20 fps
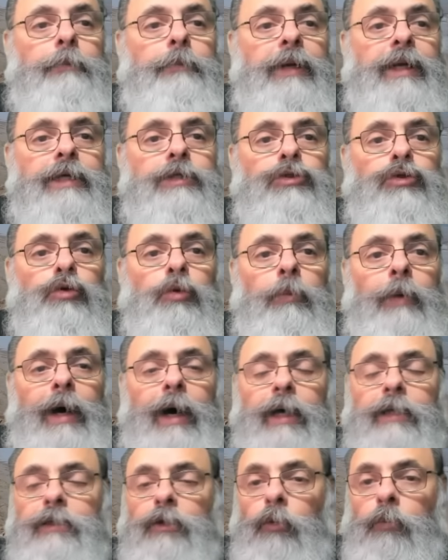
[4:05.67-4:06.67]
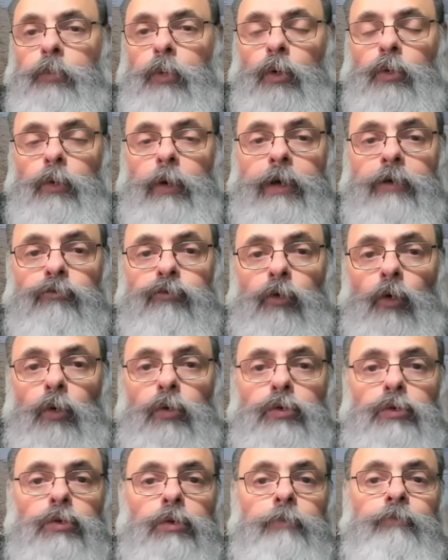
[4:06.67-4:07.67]
Parece que o mar está um pouco
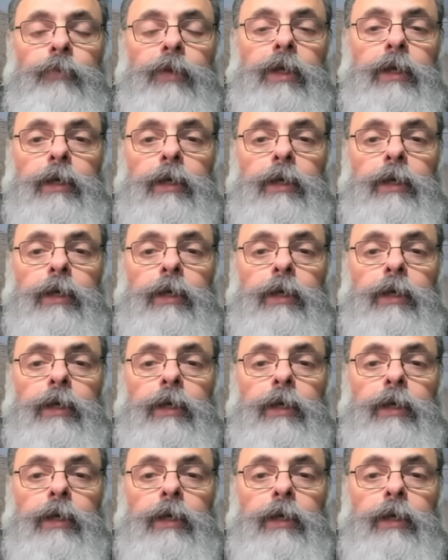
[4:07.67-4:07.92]
revolto